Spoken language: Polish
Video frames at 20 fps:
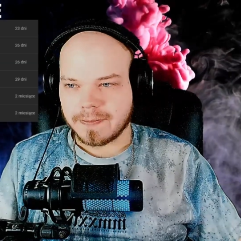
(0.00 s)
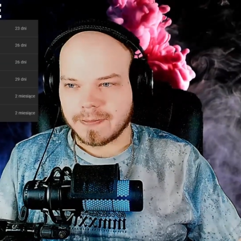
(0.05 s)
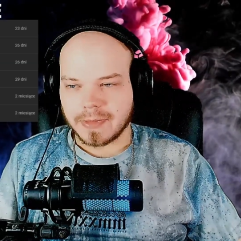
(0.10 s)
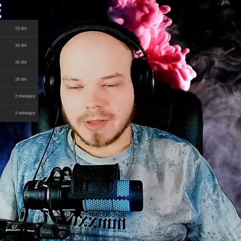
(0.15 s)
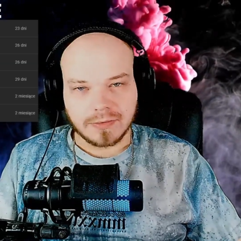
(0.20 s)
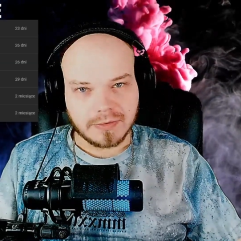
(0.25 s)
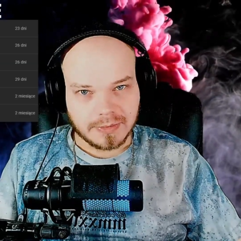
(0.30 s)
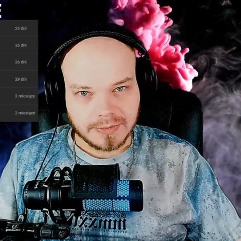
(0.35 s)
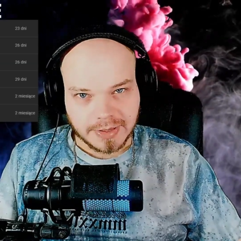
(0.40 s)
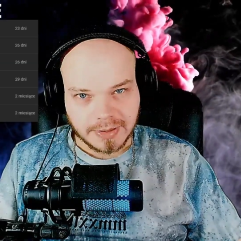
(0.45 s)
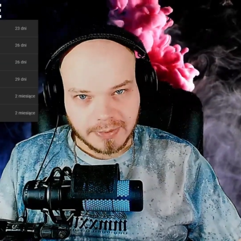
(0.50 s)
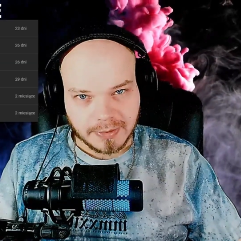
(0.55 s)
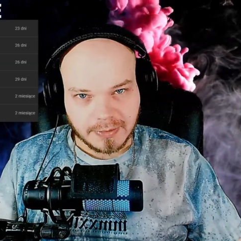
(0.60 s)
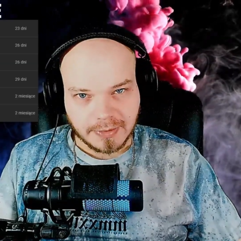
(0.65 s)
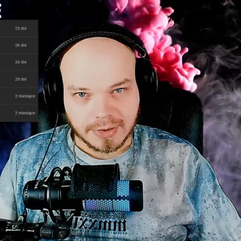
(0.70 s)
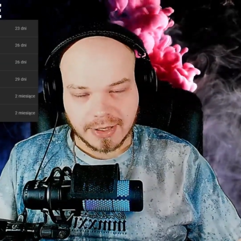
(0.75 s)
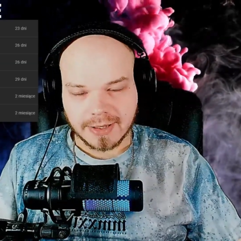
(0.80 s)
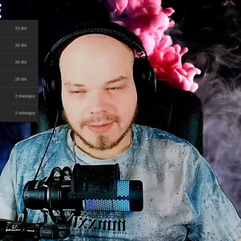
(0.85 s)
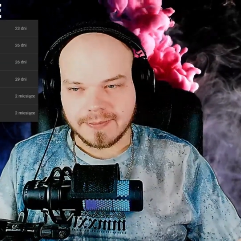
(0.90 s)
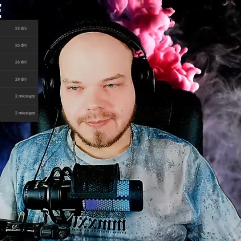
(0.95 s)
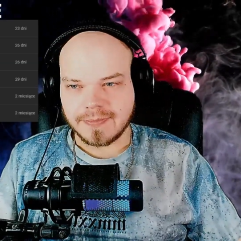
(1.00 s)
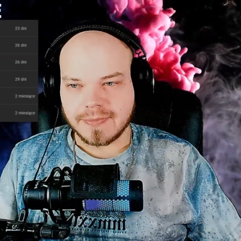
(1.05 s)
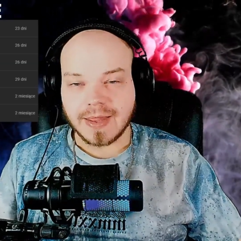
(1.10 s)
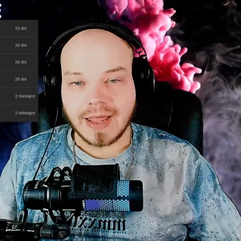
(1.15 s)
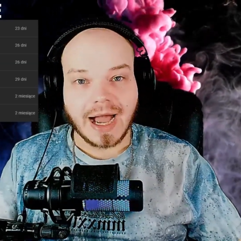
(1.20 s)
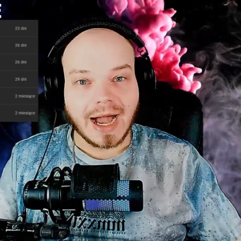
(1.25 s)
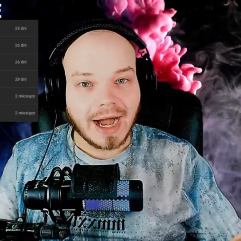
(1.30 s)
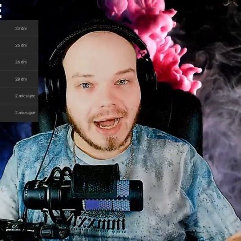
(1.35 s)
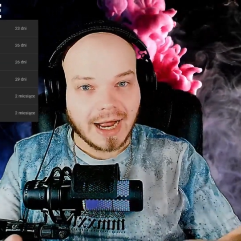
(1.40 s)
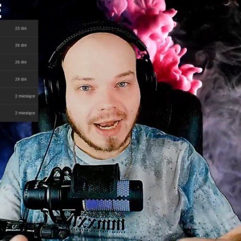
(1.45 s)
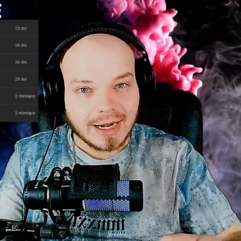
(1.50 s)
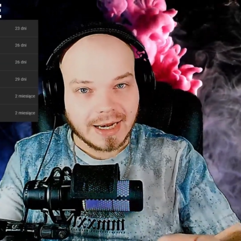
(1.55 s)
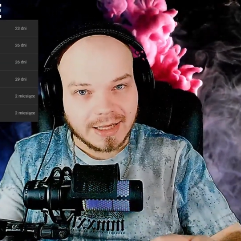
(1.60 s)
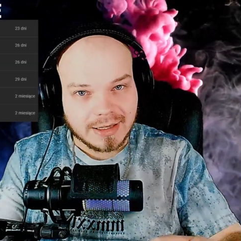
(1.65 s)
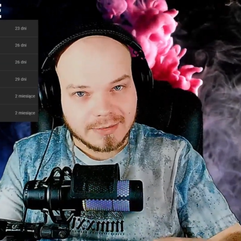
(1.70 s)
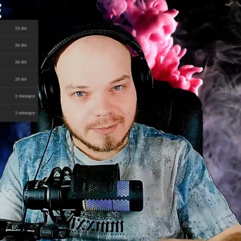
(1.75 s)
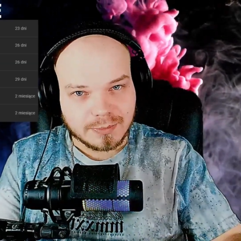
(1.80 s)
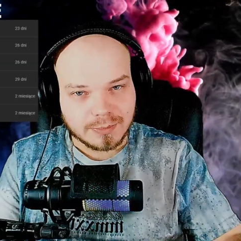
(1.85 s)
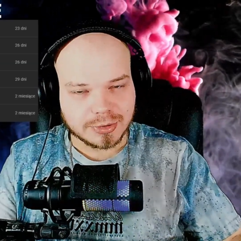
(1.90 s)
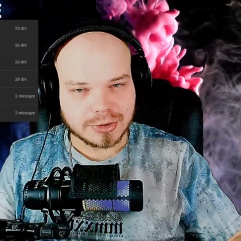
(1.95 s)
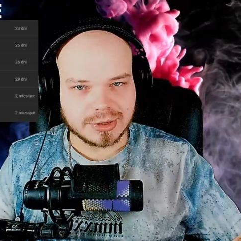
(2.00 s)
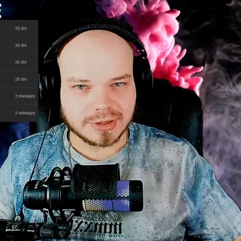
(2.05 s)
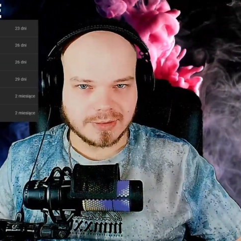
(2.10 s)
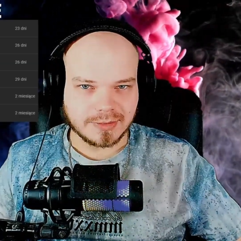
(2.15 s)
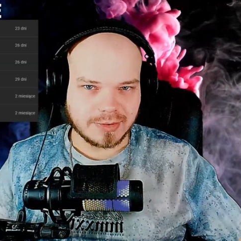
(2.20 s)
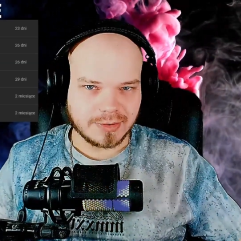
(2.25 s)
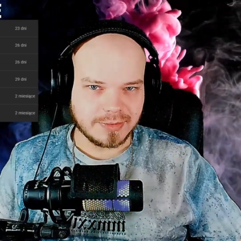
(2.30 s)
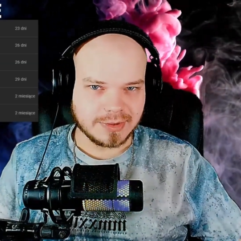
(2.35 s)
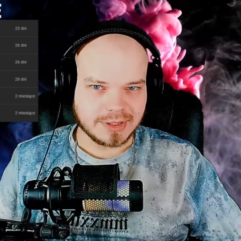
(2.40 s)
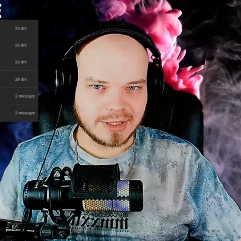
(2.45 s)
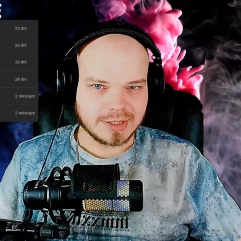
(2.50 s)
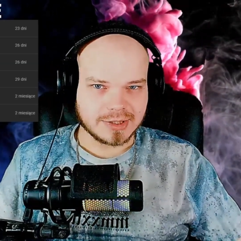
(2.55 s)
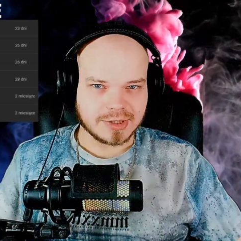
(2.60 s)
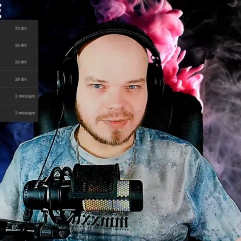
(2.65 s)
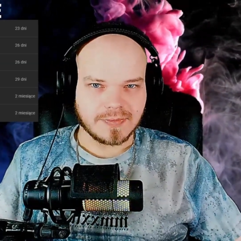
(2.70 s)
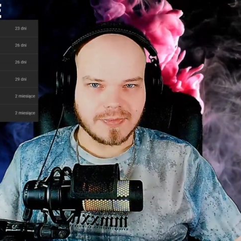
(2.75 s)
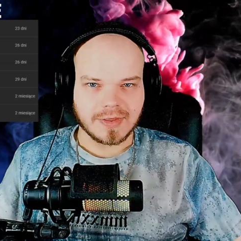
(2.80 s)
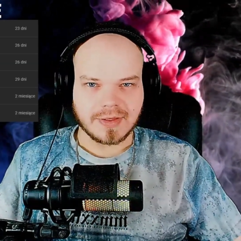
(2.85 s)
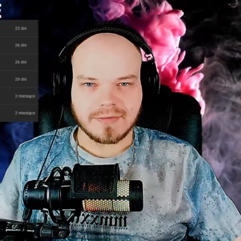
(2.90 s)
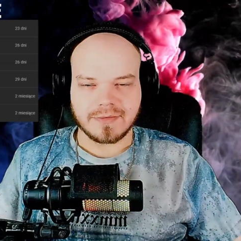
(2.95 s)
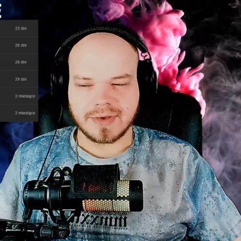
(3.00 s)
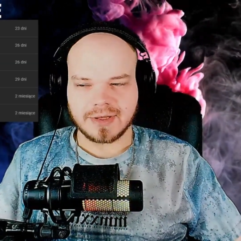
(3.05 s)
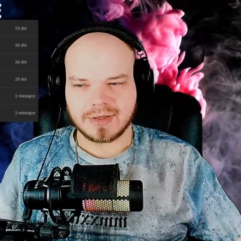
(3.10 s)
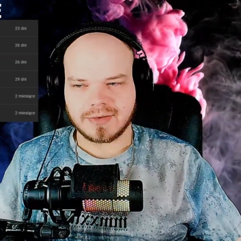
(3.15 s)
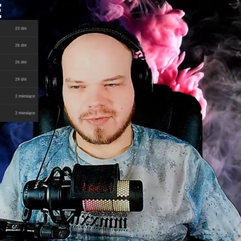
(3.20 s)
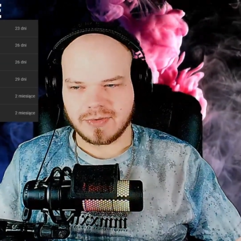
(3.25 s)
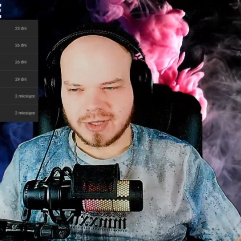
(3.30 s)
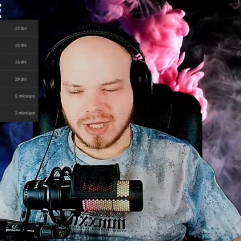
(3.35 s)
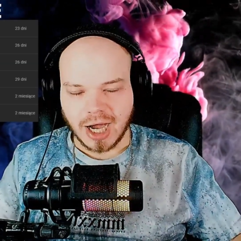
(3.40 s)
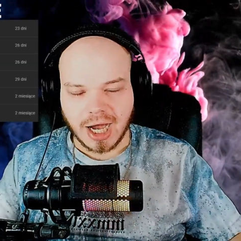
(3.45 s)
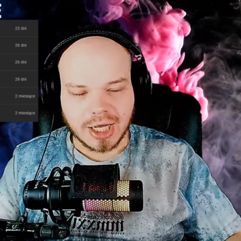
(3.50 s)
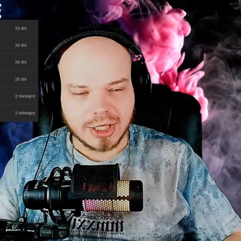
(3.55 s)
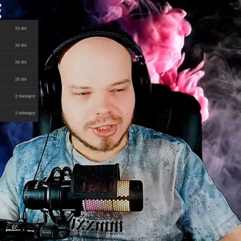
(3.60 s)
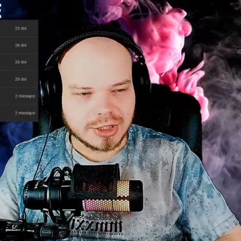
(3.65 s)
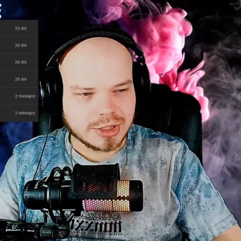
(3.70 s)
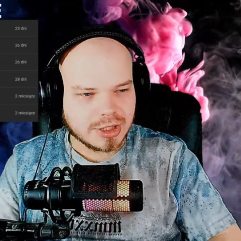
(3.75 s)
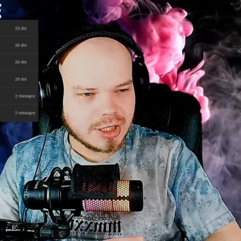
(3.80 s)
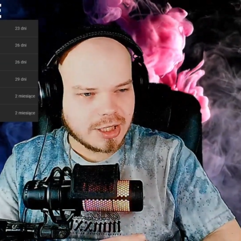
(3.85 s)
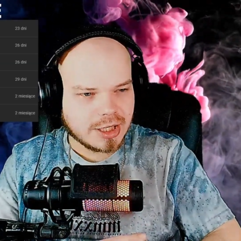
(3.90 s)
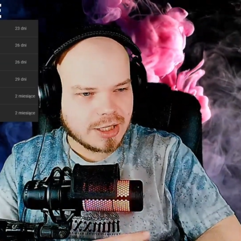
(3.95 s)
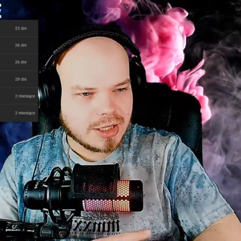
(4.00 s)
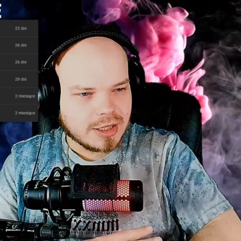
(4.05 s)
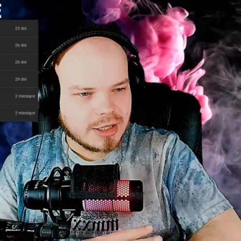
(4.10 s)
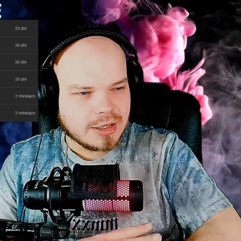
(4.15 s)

to Wam nie pomogę, ale poczynam komentarze. Więc witajcie.